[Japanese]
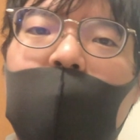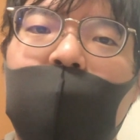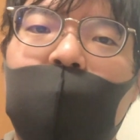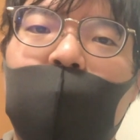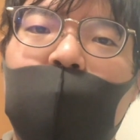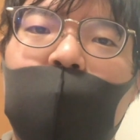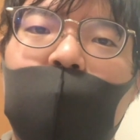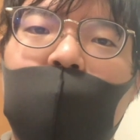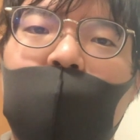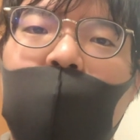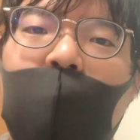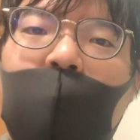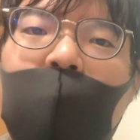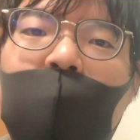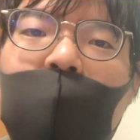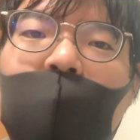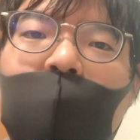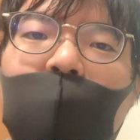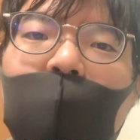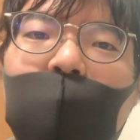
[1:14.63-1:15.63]
大卒のね、
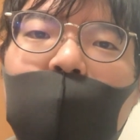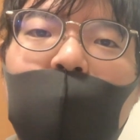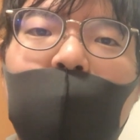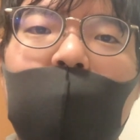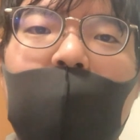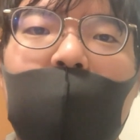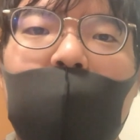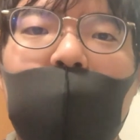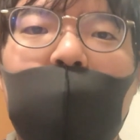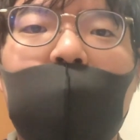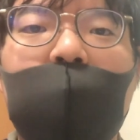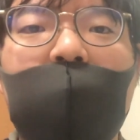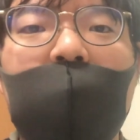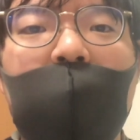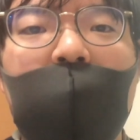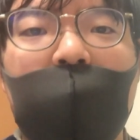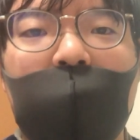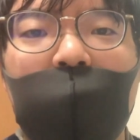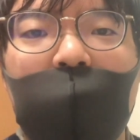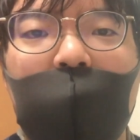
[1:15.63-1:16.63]
ロザン宇治
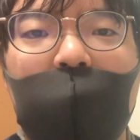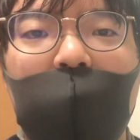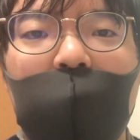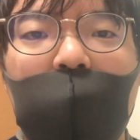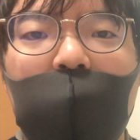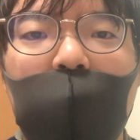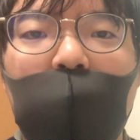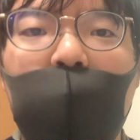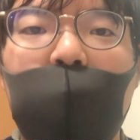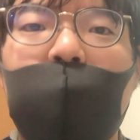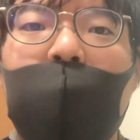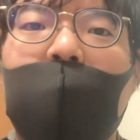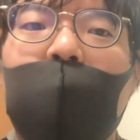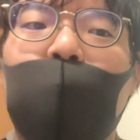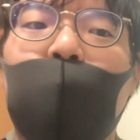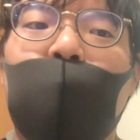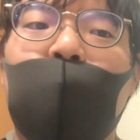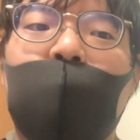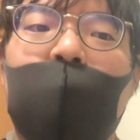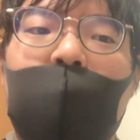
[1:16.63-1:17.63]
原さんの勉
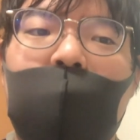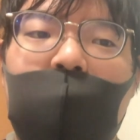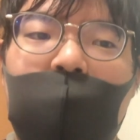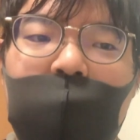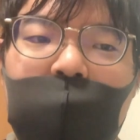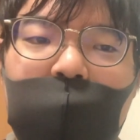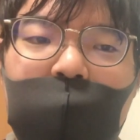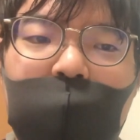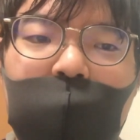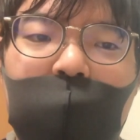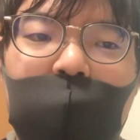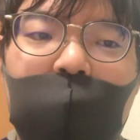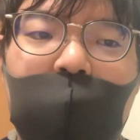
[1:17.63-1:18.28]
強法なんです。